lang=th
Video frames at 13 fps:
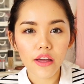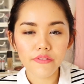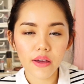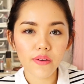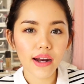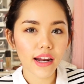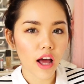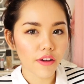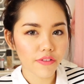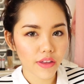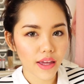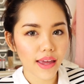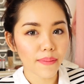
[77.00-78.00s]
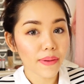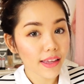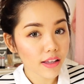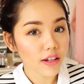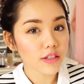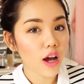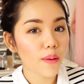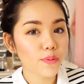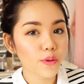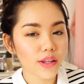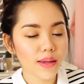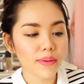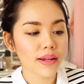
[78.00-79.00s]
Favorite of the Year พีก็ชอบตั
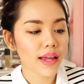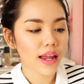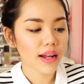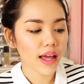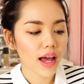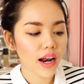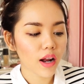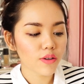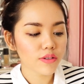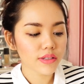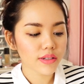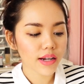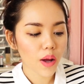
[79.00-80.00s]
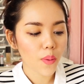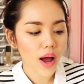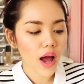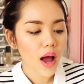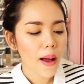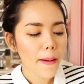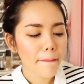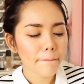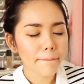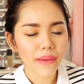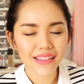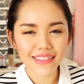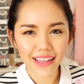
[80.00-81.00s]
วนี้เหมือนกันนะคะเรารู้สึกได้ว่า
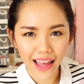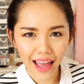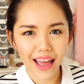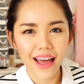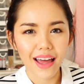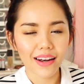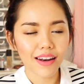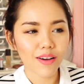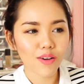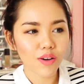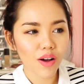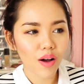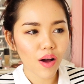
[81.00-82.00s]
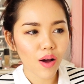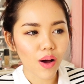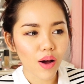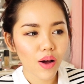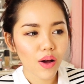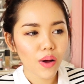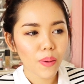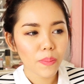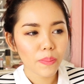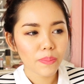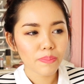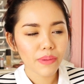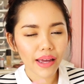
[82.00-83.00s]
มันสะอาดแล้วก็
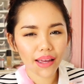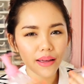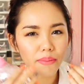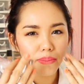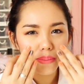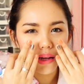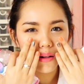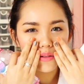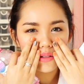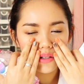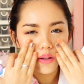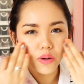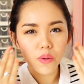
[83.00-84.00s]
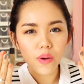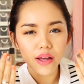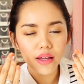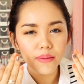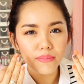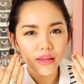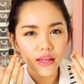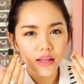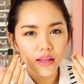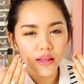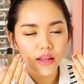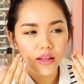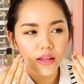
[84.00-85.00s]
ไม่รู้สึกว่ามี
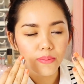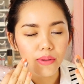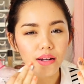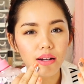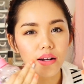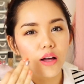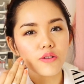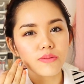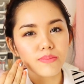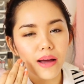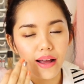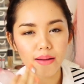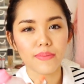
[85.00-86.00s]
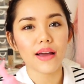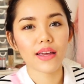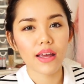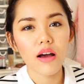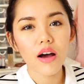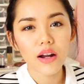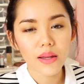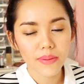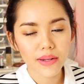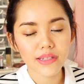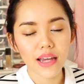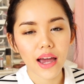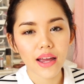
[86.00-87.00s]
เหมือนเราบางยี่ห้อที่วิ
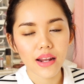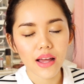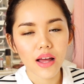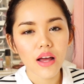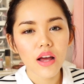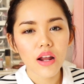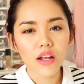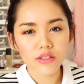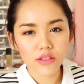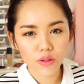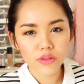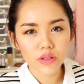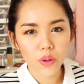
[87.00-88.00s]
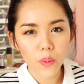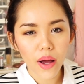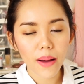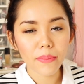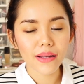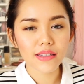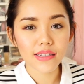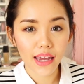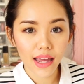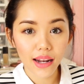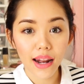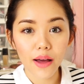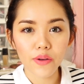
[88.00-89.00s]
ใช้เนี่ยเราจะรู้สึกว่ามันเช็
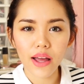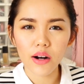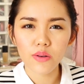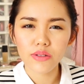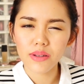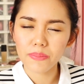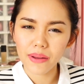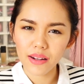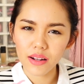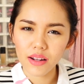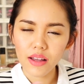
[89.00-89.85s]
ดแล้วยังรู้สึกเป็น